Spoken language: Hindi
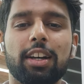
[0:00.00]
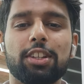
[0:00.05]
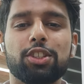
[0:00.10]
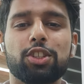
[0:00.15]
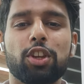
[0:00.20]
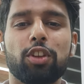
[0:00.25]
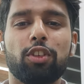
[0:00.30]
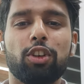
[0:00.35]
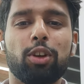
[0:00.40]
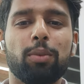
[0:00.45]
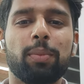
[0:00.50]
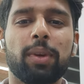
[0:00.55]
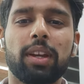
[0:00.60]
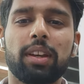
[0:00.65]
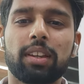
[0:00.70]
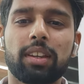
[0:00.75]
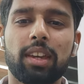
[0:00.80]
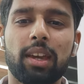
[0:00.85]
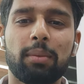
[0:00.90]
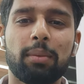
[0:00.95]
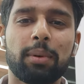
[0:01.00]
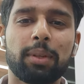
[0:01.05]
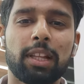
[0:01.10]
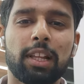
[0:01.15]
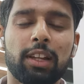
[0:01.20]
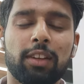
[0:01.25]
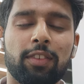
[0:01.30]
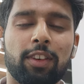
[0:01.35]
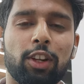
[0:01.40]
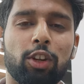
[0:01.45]
आज की वीडियो में क्या मैं
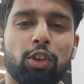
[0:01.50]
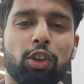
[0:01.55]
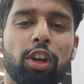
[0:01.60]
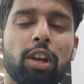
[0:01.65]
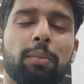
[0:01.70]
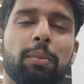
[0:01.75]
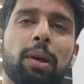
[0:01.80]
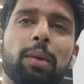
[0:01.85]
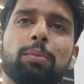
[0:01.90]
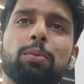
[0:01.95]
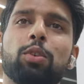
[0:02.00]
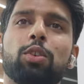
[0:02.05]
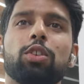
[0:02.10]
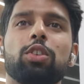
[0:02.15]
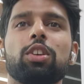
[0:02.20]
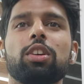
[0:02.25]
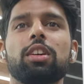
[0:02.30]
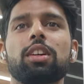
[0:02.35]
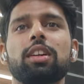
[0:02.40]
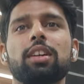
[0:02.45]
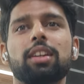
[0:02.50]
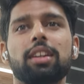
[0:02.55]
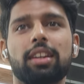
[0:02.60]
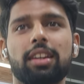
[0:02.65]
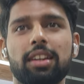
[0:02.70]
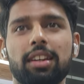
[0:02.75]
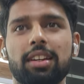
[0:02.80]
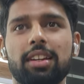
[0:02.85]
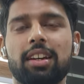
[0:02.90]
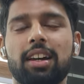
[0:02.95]
बताने वाला हूँ यार मैं आपको
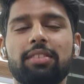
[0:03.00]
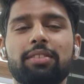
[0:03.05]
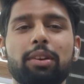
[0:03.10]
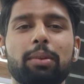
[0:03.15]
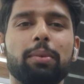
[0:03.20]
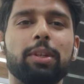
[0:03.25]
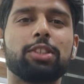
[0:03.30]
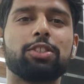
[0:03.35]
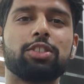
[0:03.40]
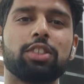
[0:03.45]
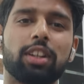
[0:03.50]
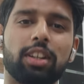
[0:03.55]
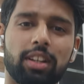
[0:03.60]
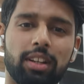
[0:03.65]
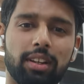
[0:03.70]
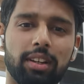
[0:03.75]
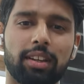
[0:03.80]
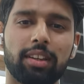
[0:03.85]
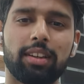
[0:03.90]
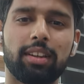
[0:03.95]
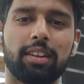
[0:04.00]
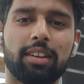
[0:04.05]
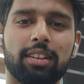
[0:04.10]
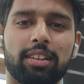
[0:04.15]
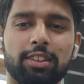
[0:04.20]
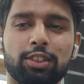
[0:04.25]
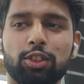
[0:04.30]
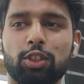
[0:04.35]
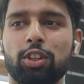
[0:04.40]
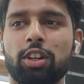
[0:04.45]
कि काफ़ी बच्चे हैं ना कि
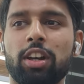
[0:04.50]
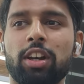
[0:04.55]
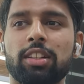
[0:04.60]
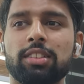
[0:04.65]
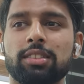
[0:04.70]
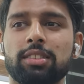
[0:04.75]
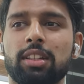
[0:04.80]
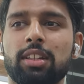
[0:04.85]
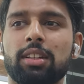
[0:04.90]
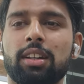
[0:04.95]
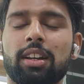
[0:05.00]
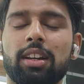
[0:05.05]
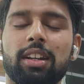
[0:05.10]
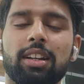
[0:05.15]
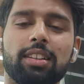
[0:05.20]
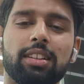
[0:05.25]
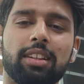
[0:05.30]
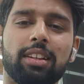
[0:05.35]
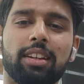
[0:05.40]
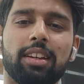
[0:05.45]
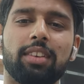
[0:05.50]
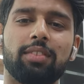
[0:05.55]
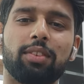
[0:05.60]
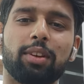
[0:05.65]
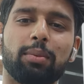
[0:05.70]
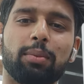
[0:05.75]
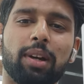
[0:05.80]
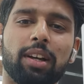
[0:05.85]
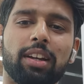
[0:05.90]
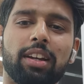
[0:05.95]
जो गगन सर कराते हैं या
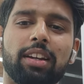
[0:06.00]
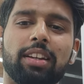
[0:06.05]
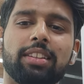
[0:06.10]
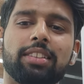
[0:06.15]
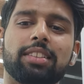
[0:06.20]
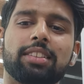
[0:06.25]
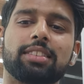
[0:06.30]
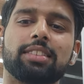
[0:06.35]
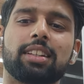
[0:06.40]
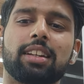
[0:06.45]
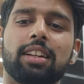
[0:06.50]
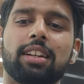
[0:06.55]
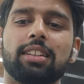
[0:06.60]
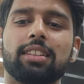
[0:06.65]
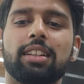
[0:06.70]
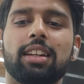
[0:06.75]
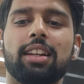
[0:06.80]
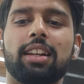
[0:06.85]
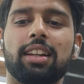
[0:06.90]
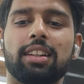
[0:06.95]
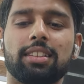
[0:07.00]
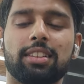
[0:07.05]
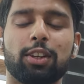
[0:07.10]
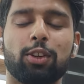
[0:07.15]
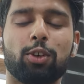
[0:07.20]
फिर बाकी टीचर्स कराते हैं अलग